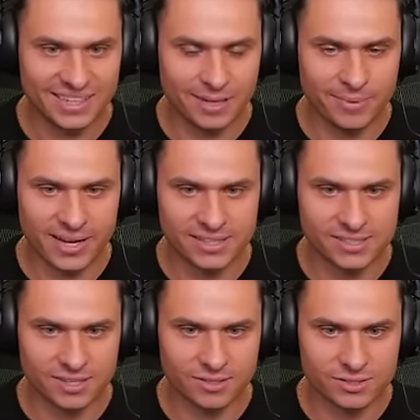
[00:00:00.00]
Dobra i
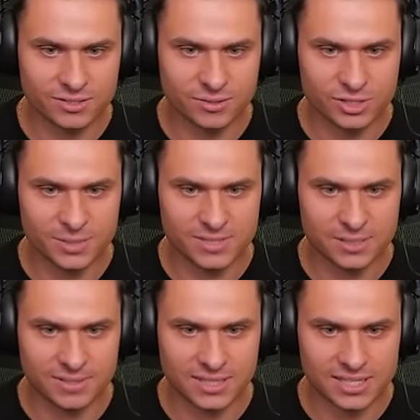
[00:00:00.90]
co, skrócimy
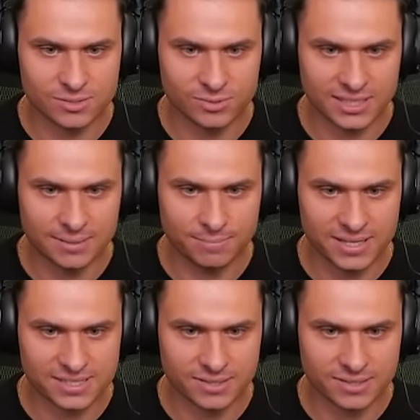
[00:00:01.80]
sobie teraz tutaj ten pas